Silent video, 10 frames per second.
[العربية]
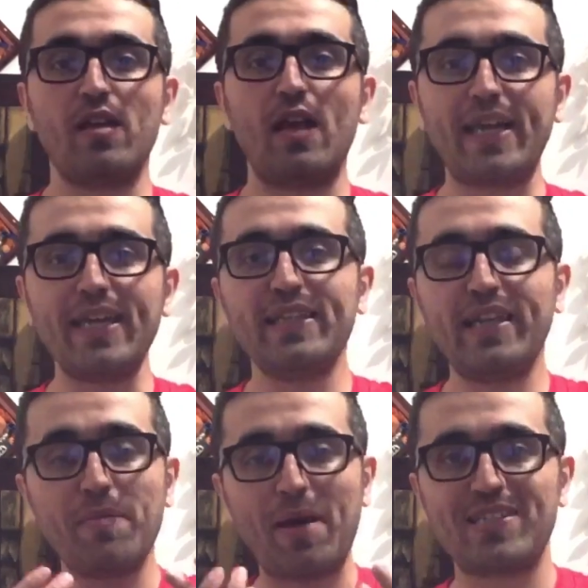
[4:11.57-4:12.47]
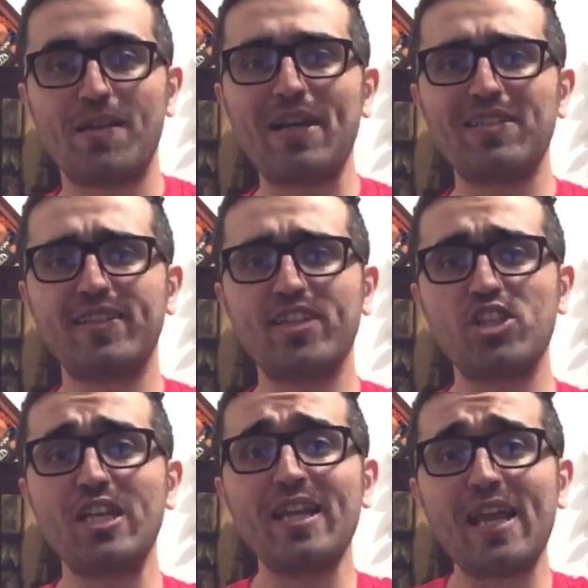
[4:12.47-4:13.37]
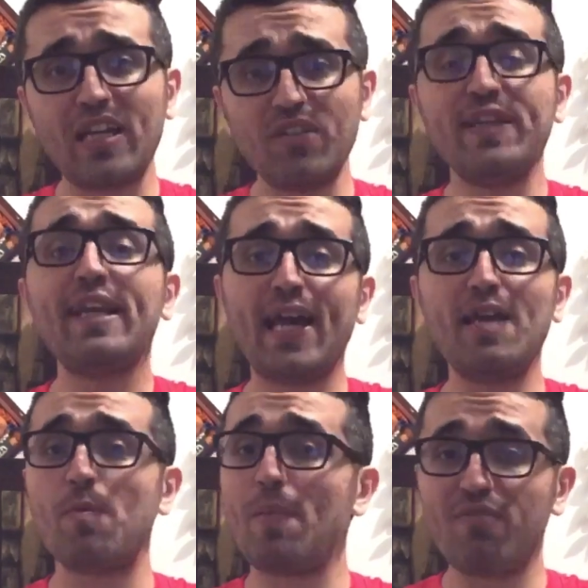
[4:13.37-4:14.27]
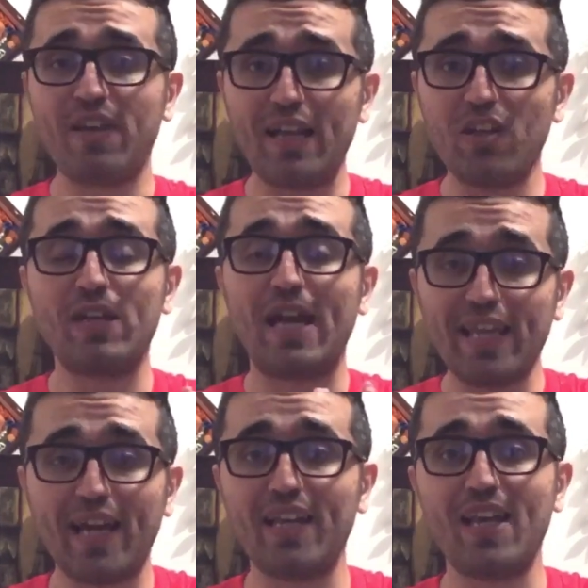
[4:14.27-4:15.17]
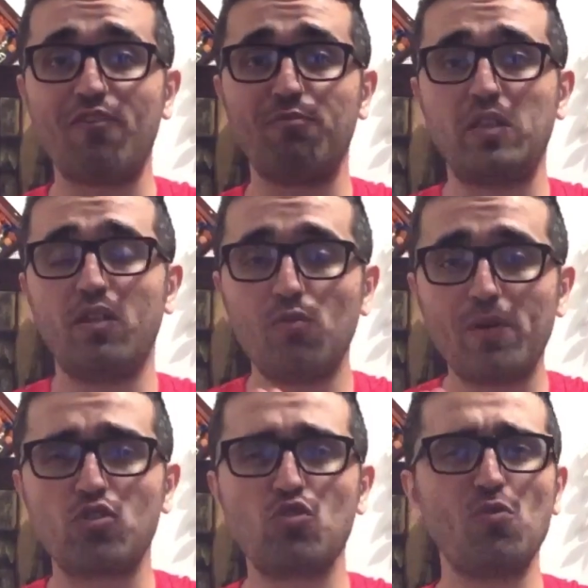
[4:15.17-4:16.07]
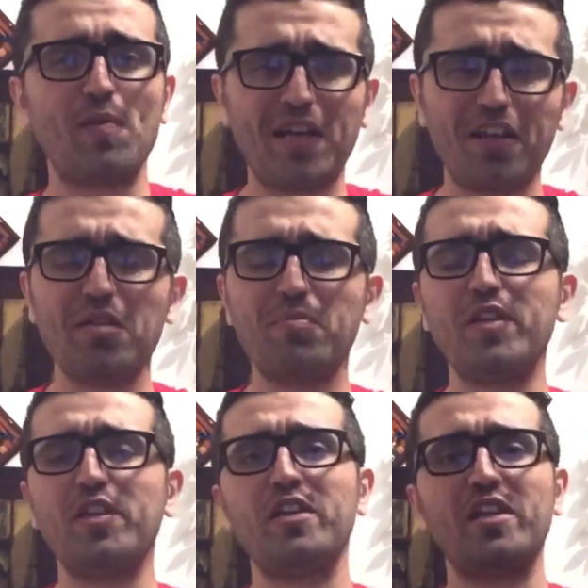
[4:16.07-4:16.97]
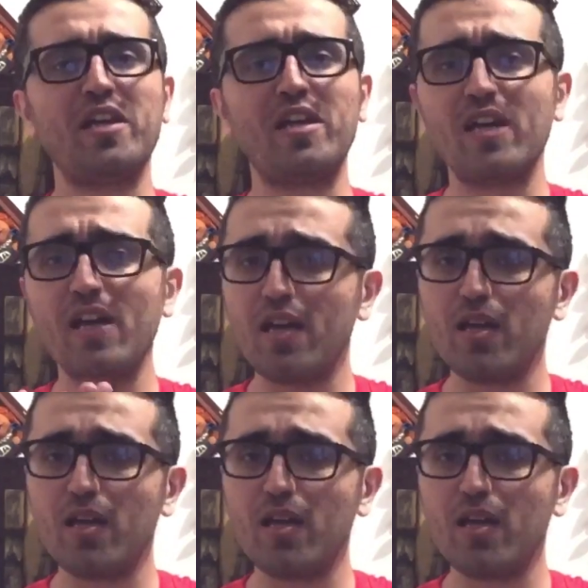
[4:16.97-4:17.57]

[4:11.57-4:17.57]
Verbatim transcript: اكيد نحن مع ثبات التشكيل لكن في لعيبه ما في عليهم اي خلاف مثل عمر السومه خريبين آه،